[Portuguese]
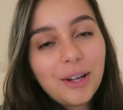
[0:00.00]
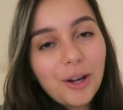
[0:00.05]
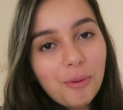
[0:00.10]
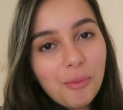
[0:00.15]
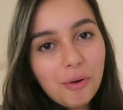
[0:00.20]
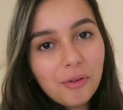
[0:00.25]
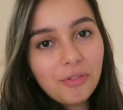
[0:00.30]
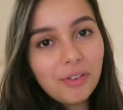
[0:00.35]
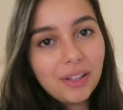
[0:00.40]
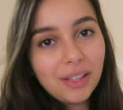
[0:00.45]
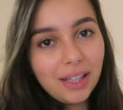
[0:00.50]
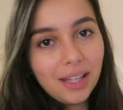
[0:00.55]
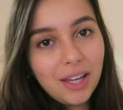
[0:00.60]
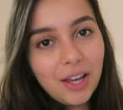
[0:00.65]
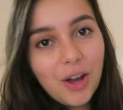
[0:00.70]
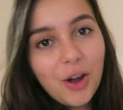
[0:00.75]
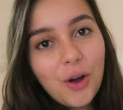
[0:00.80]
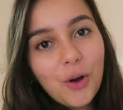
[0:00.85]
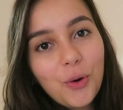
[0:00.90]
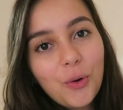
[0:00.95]
como eu
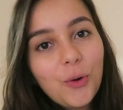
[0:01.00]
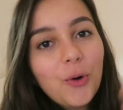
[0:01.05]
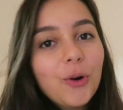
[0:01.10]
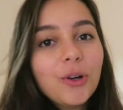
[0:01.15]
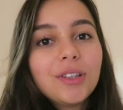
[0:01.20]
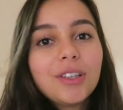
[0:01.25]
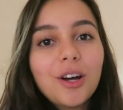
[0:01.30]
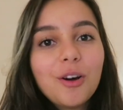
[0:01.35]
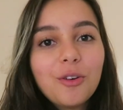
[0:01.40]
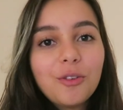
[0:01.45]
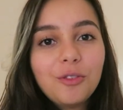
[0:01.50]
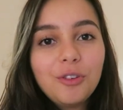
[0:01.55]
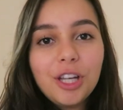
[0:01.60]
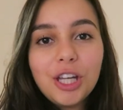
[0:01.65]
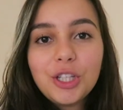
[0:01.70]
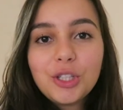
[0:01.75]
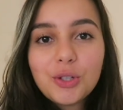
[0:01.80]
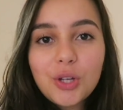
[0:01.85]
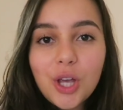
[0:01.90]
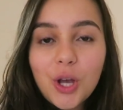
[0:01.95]
falei, curta o
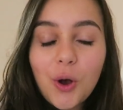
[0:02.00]
vídeo